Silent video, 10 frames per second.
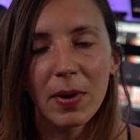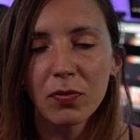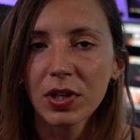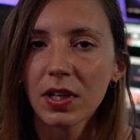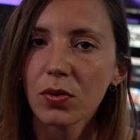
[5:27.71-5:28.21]

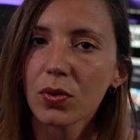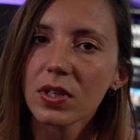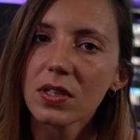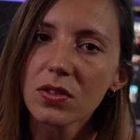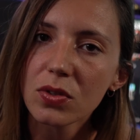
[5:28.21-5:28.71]
parfois des lieux
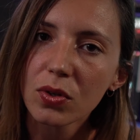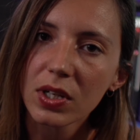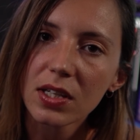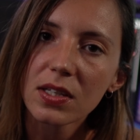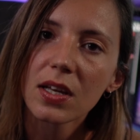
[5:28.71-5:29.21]

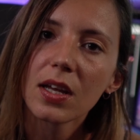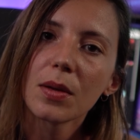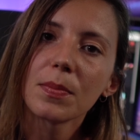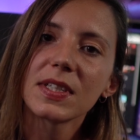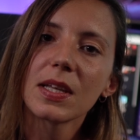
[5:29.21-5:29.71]
historiques
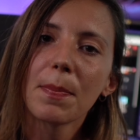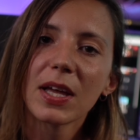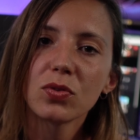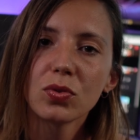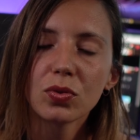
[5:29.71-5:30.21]
mais c'est
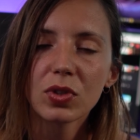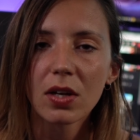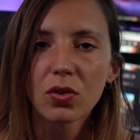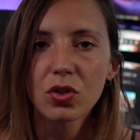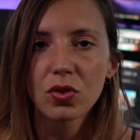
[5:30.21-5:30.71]
pas du tout
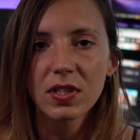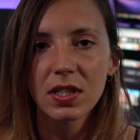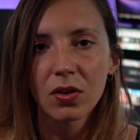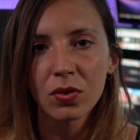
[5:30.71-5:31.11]
quelque chose qui